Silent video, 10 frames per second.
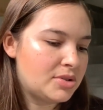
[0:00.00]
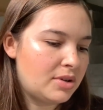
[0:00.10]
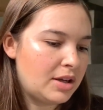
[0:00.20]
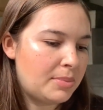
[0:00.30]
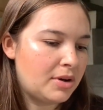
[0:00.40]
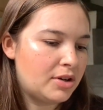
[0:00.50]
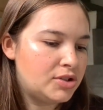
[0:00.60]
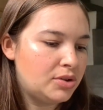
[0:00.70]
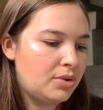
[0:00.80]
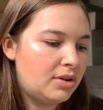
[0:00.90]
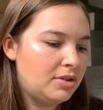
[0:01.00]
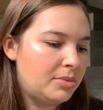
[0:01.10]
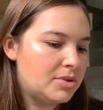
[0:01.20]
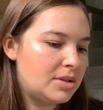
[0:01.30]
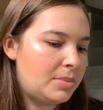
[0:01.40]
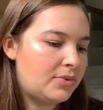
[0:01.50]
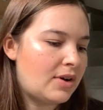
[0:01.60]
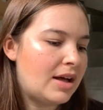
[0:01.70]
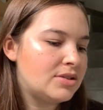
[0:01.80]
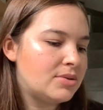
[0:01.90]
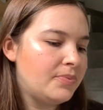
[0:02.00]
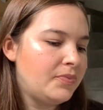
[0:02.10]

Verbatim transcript: coloquei o pacote todo, como sempre faço.